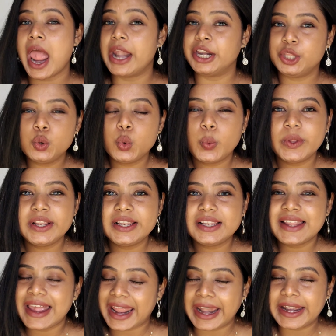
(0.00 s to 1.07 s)
and you will
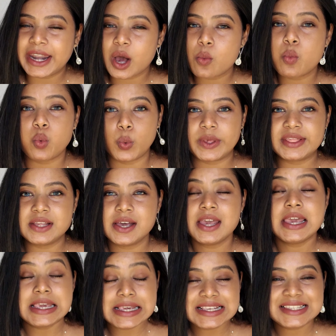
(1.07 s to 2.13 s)
end up with
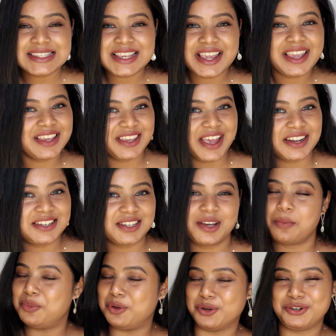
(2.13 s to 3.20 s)
easy yet
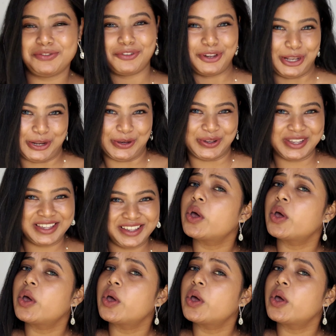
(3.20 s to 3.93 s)
a beautiful look.